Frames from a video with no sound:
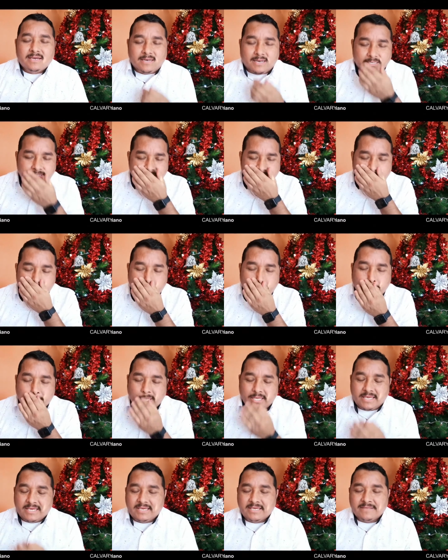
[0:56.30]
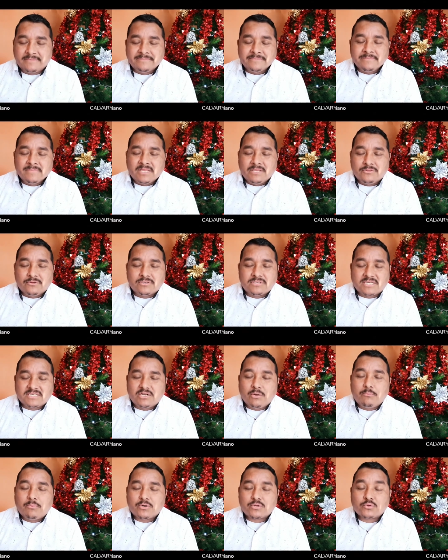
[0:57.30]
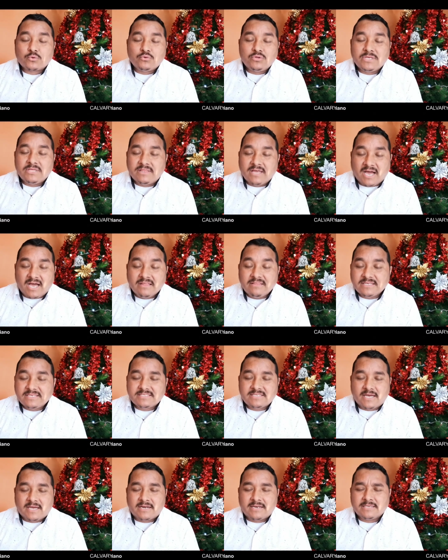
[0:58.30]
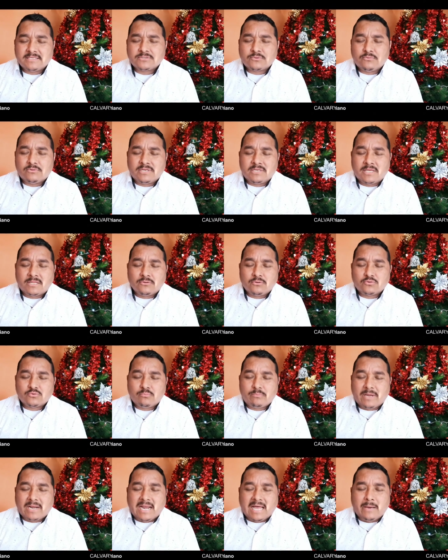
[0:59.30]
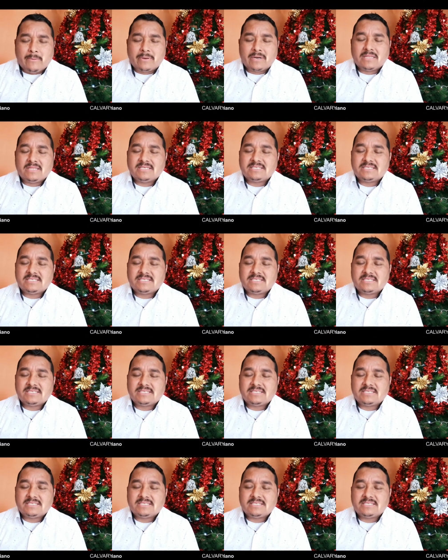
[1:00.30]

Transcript: Gracias porque nos das la oportunidad de estar escudriñando tu palabra,